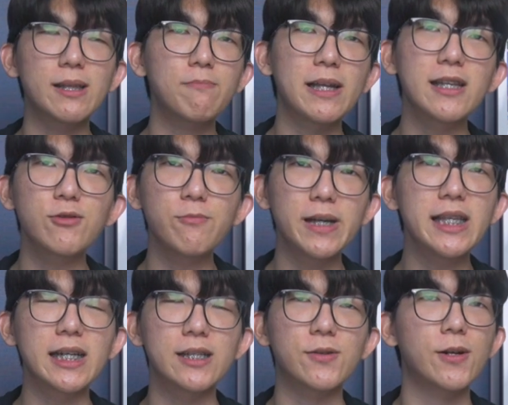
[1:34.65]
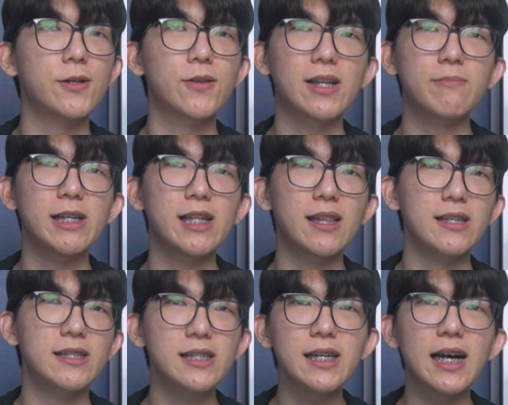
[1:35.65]
kedepannya tuh beda gitu kalau turnamennya
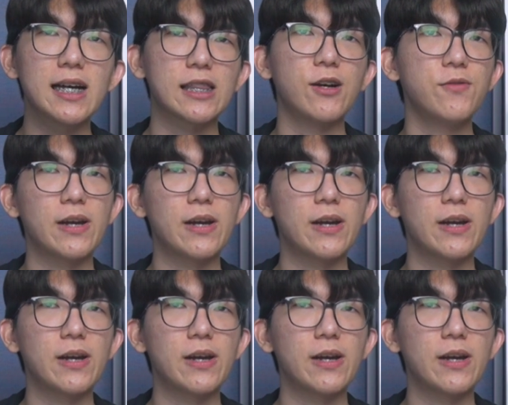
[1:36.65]
3G atau